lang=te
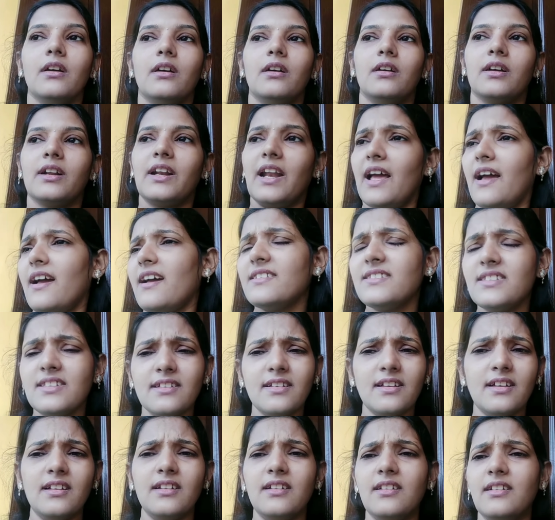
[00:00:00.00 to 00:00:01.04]

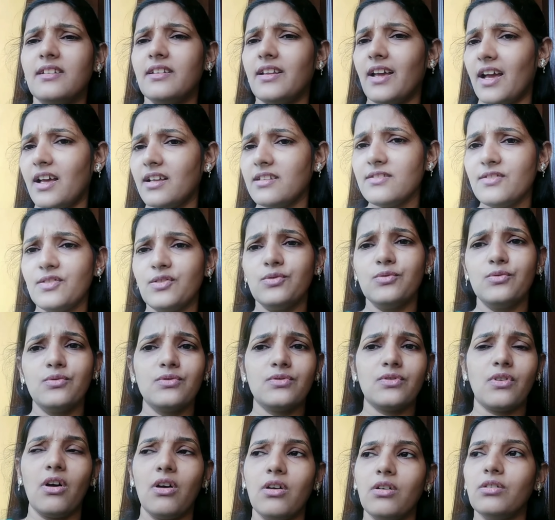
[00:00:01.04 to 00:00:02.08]
క్లాసికల్ డ్యాన్సులు
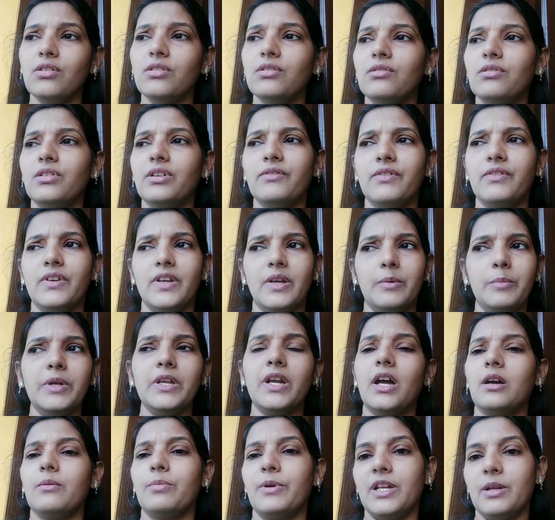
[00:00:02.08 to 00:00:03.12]
సాంగులు ఇవేమీ
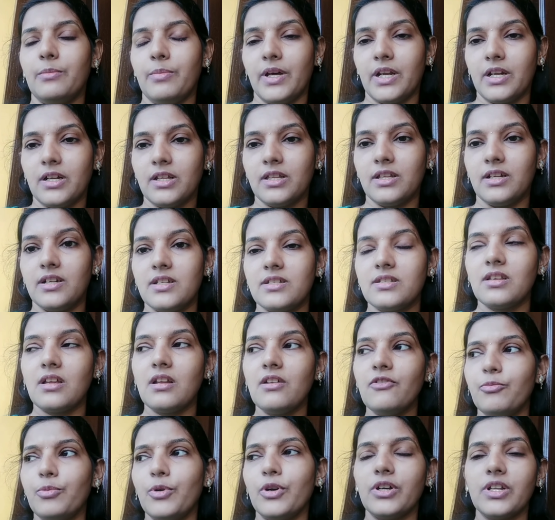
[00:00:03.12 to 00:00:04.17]
రాకపోయినా పర్లేదండి
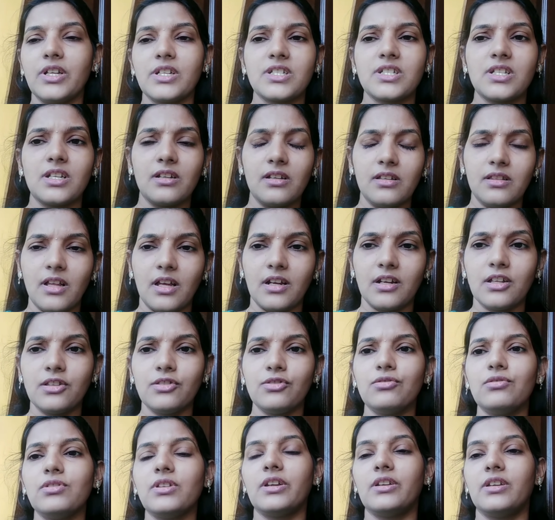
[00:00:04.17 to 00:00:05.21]
సెల్ఫ్ ప్రొటెక్షన్కి
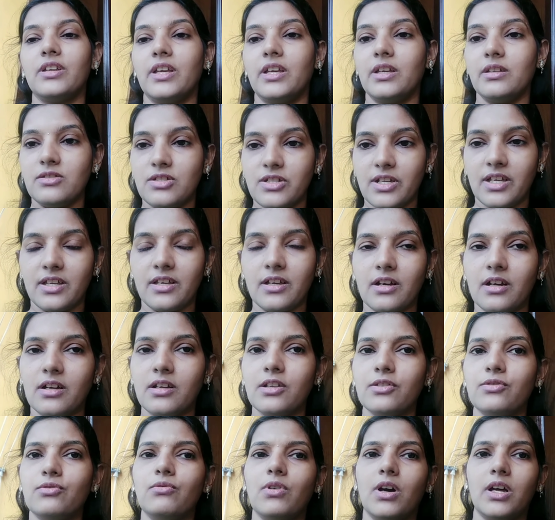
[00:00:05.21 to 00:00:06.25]
తనంతుడు తను ఏం
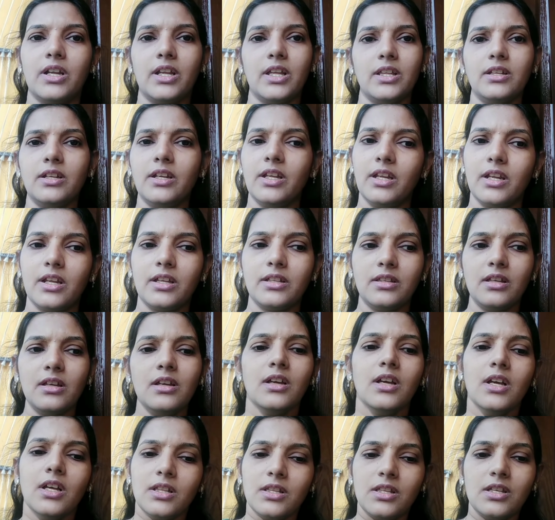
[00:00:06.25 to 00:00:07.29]
చెయ్యగలదు అనేది నేనైతే
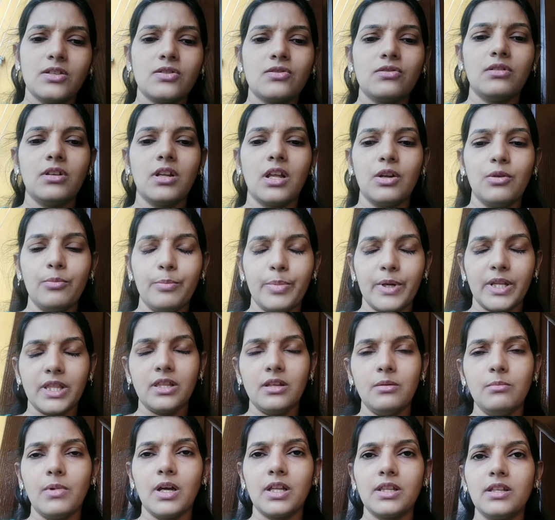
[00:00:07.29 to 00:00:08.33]
తీసుకున్నాను ప్రతి
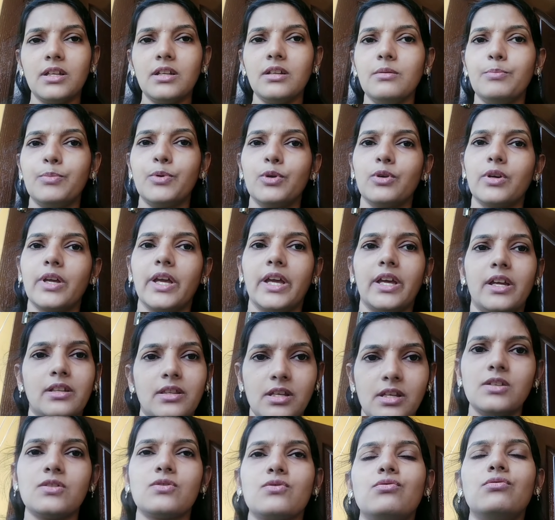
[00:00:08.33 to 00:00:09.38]
మదర్ ఇప్పుడు కేర్
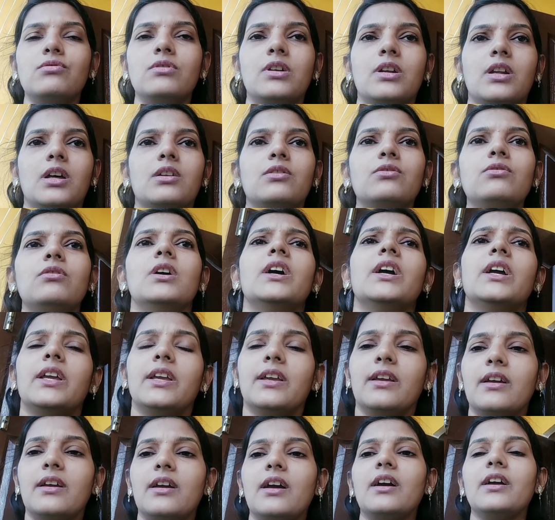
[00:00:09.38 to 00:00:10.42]
తీసుకుంటున్నారు
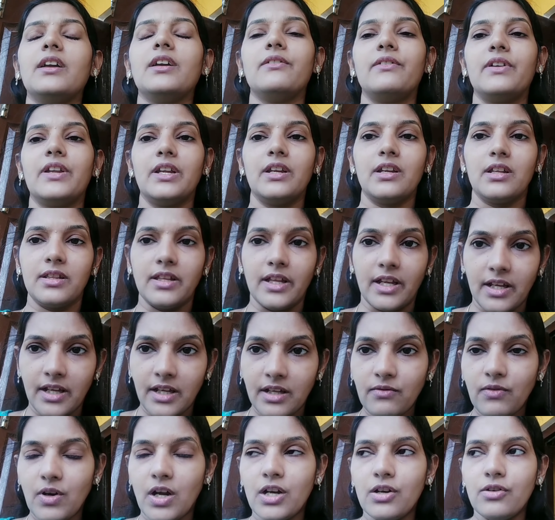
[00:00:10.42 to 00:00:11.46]
ఇంకా ఎవరైనా
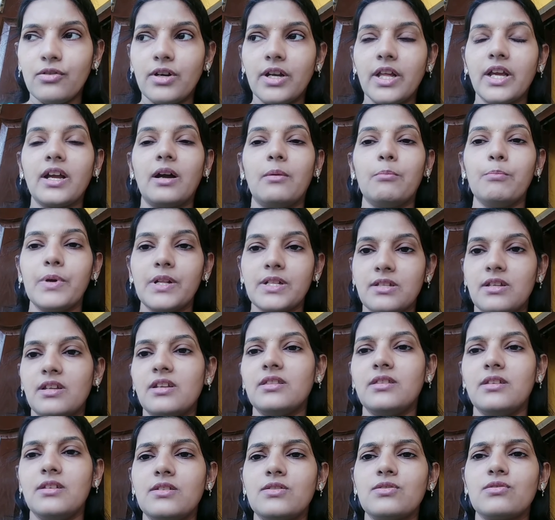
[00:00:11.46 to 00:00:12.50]
తెలియని వాళ్ళు ఉంటే కంపల్సరీ
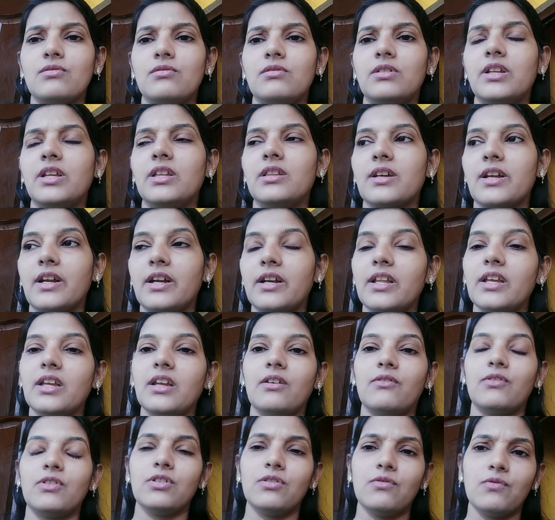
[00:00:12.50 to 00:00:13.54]
తీసుకోండి ఎందుకంటే
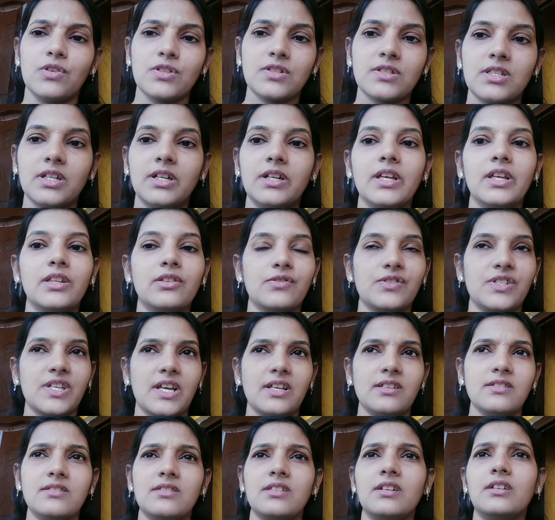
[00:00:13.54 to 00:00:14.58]
ఎవడో వస్తాడు ఏదో
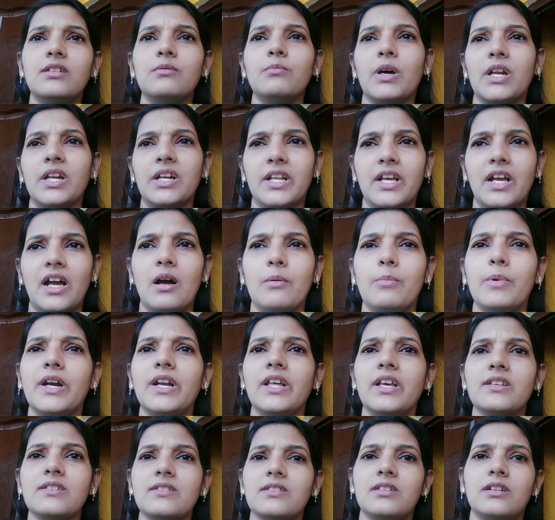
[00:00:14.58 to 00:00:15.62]
చేస్తాడు మనని
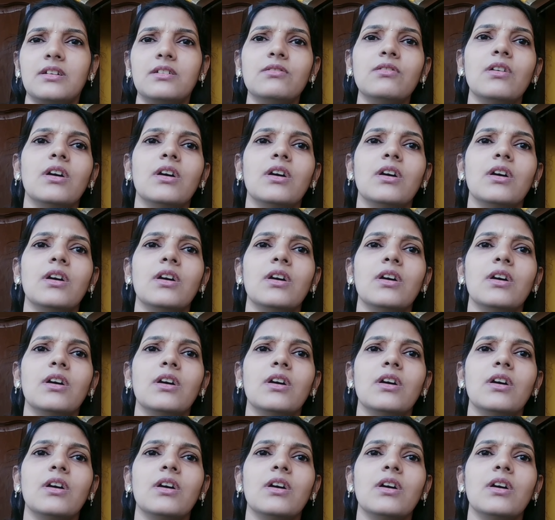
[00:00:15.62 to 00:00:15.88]
కాపాడేస్తాడు